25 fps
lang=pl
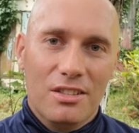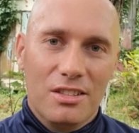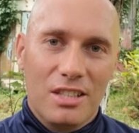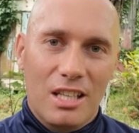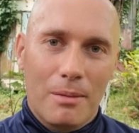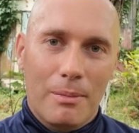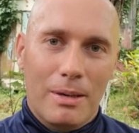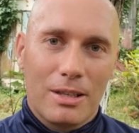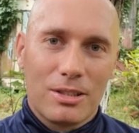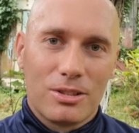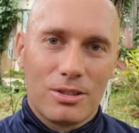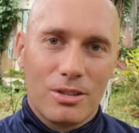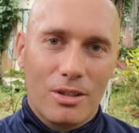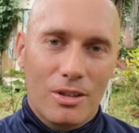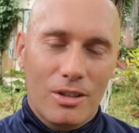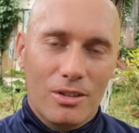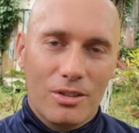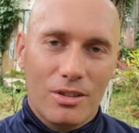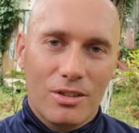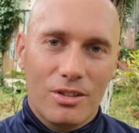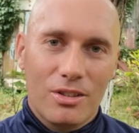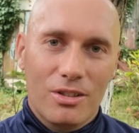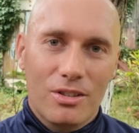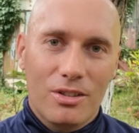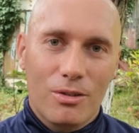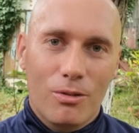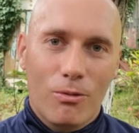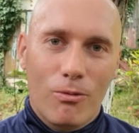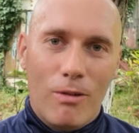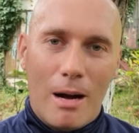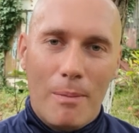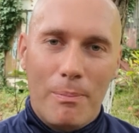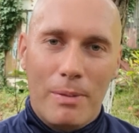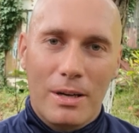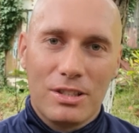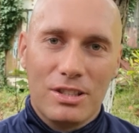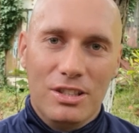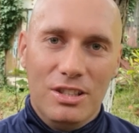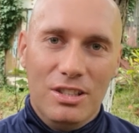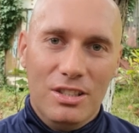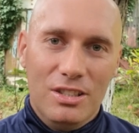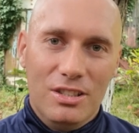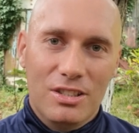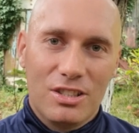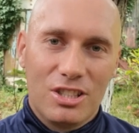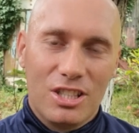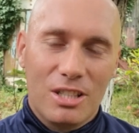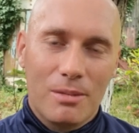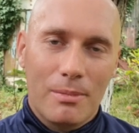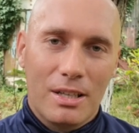nie ma co łapać
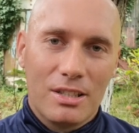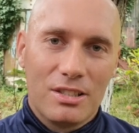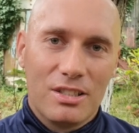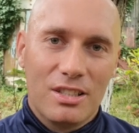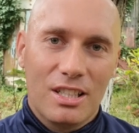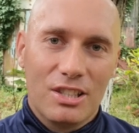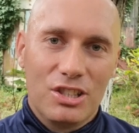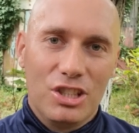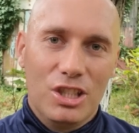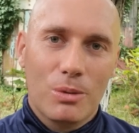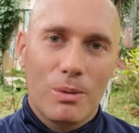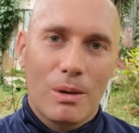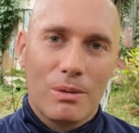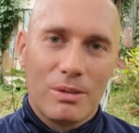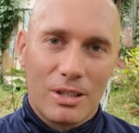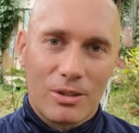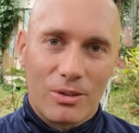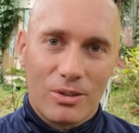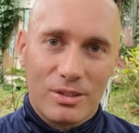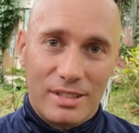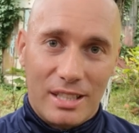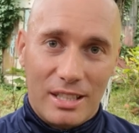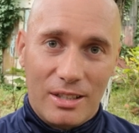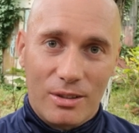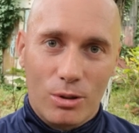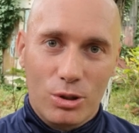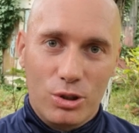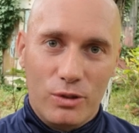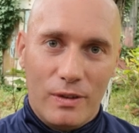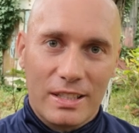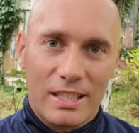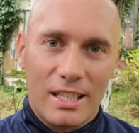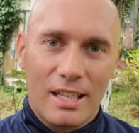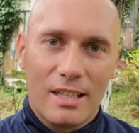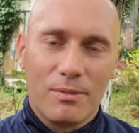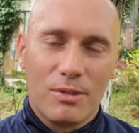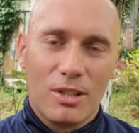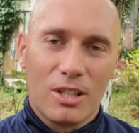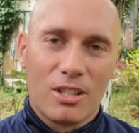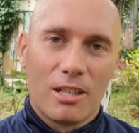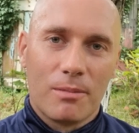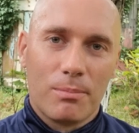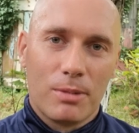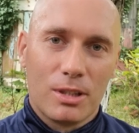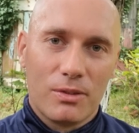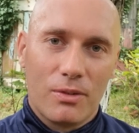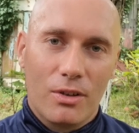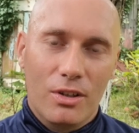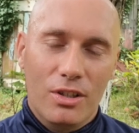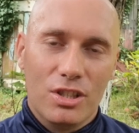i trzymać na siłę tego starego świata,
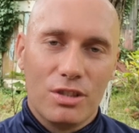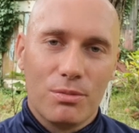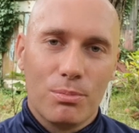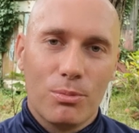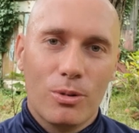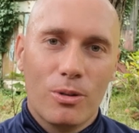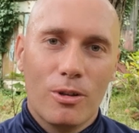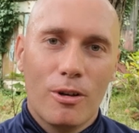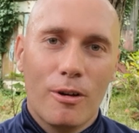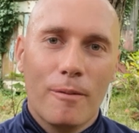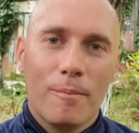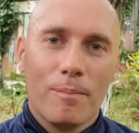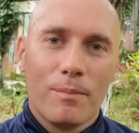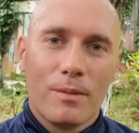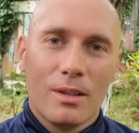tylko pozwolić mu